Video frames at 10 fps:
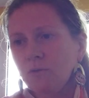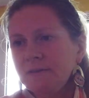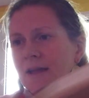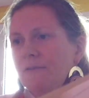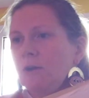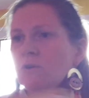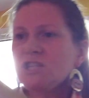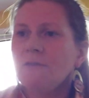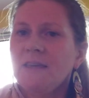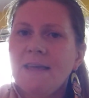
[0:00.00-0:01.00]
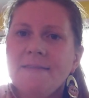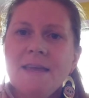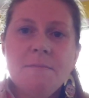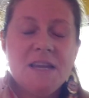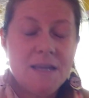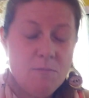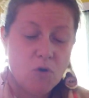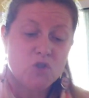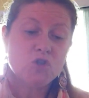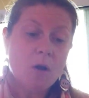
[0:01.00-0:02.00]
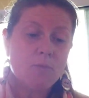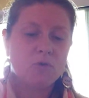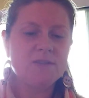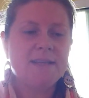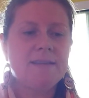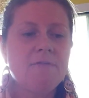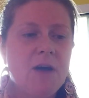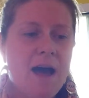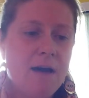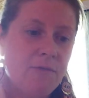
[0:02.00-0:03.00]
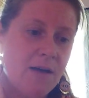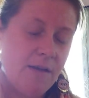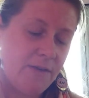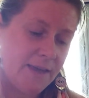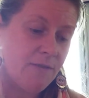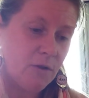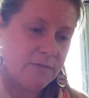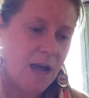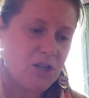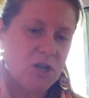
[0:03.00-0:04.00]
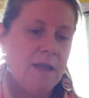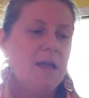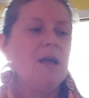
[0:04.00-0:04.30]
noté avec quoi je l'avais gagné, mais il me semble que c'est avec avantage.